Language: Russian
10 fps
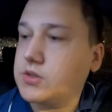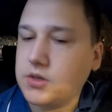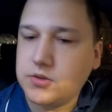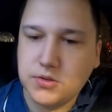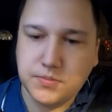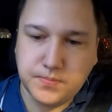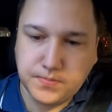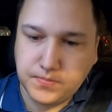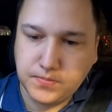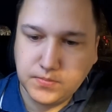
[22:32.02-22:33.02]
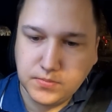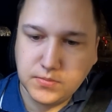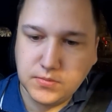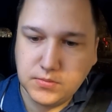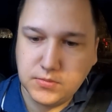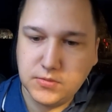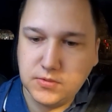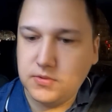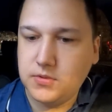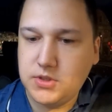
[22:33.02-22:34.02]
здравствуйте.
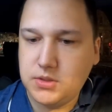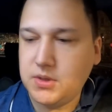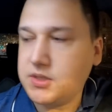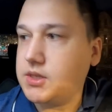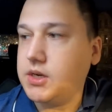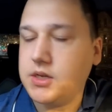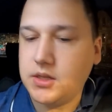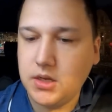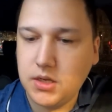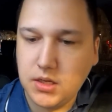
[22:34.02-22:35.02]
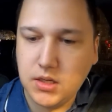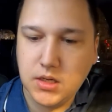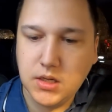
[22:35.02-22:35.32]
18 линия, да? Да.